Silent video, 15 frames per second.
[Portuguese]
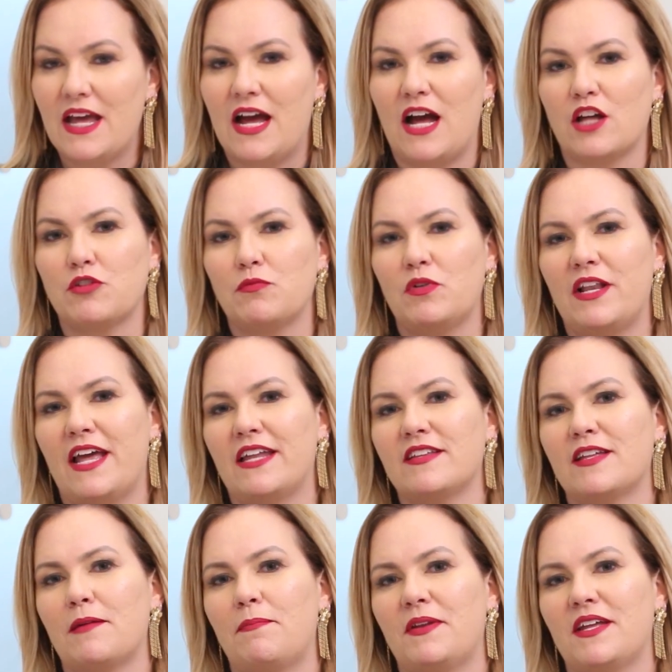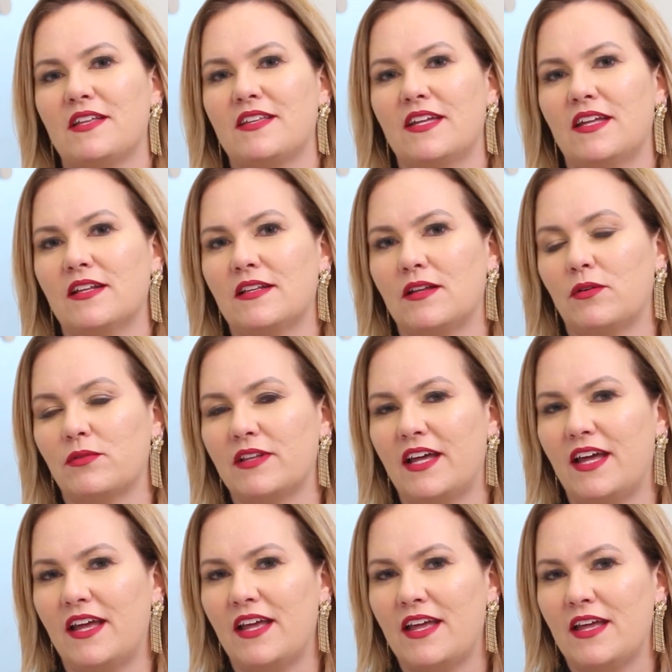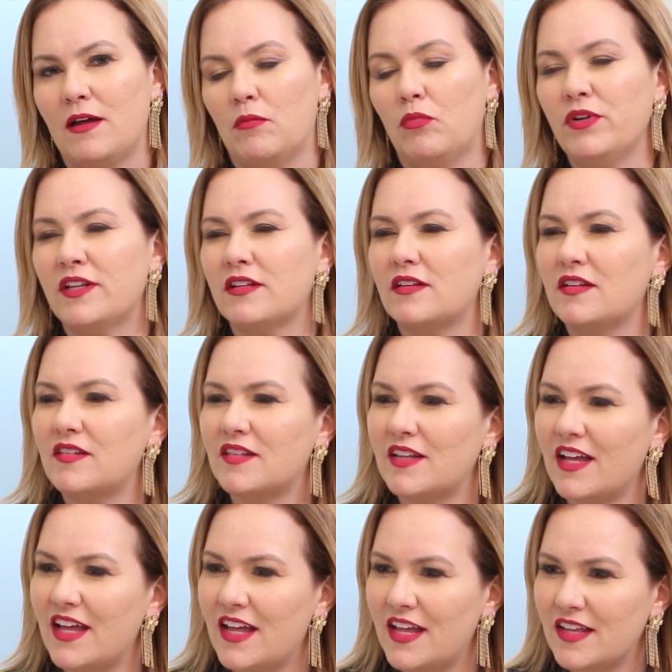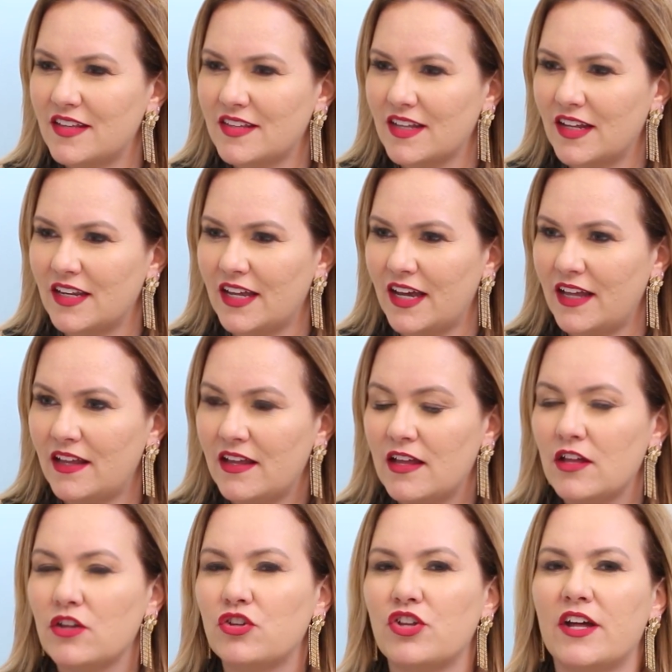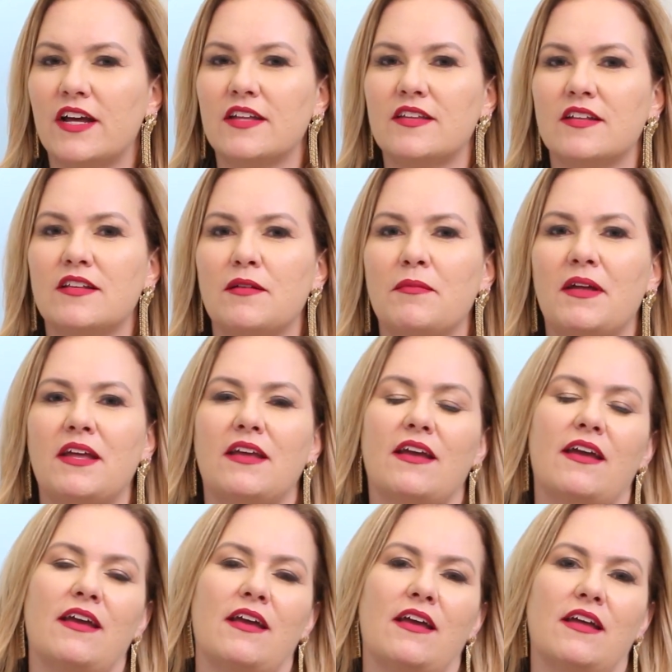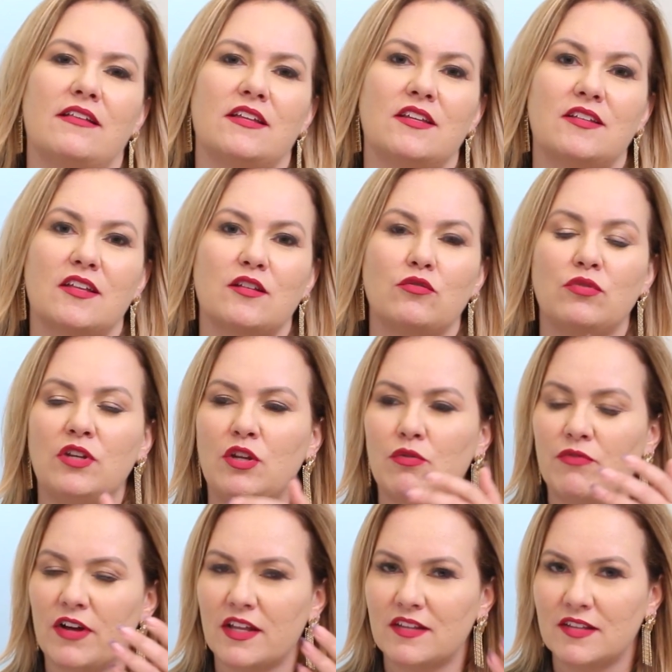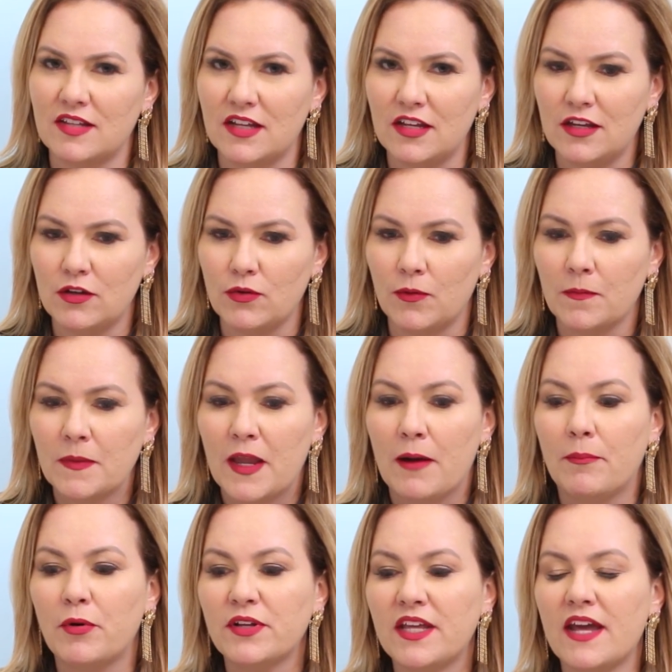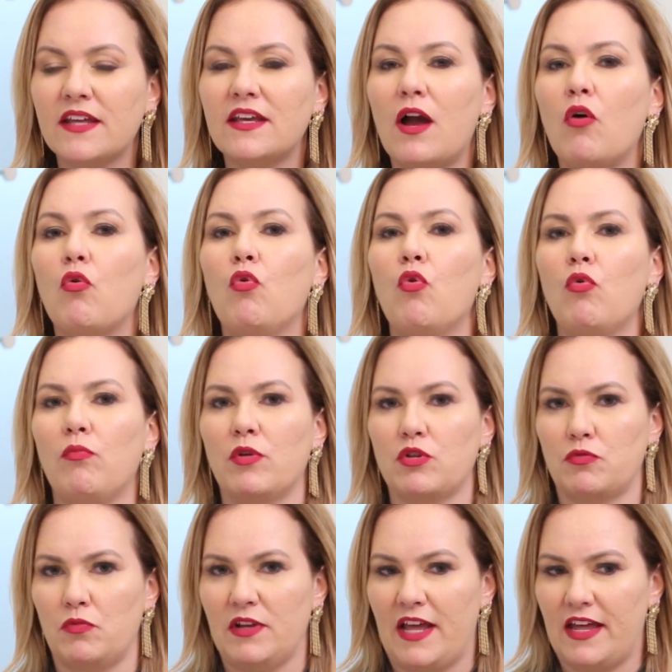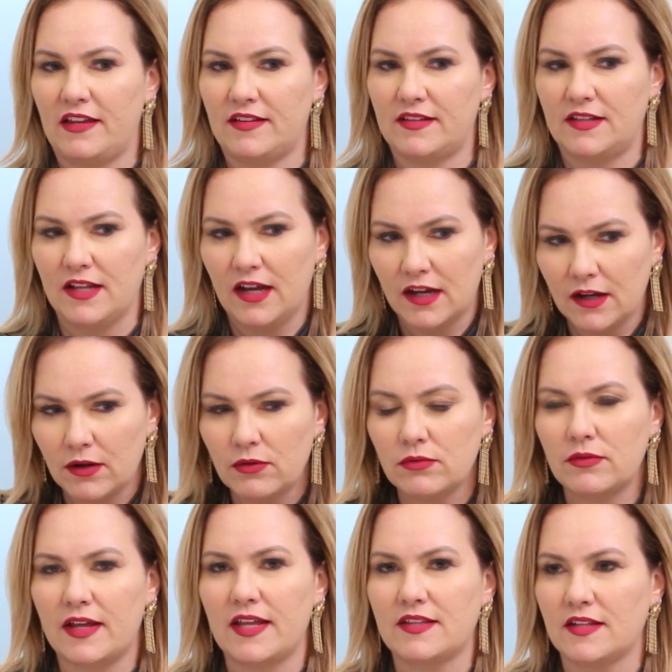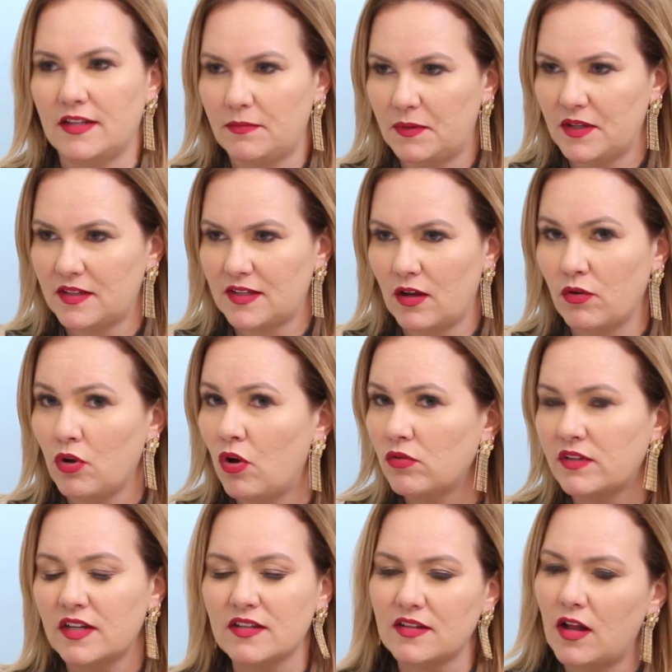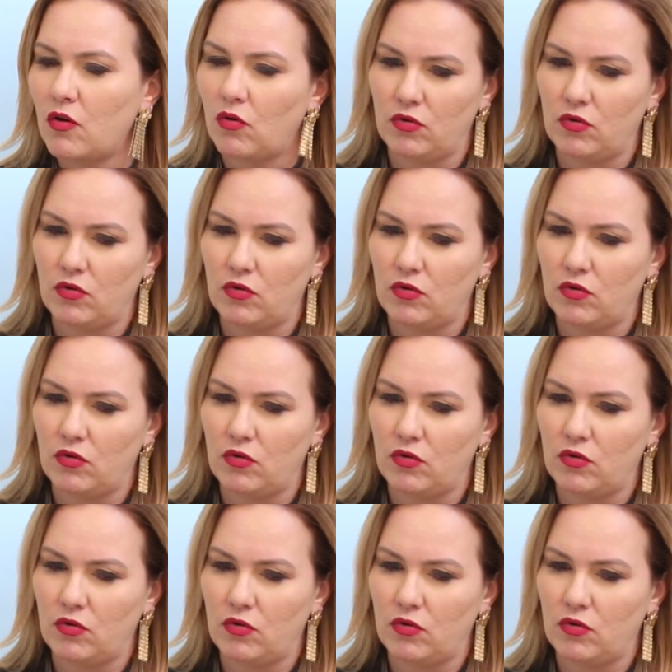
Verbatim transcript: As mulheres apresentam, né, muita tristeza, né? Chega a ser também é, é tristeza do ninho vazio. Por que, que algumas mulheres dão essa depressão e outras não?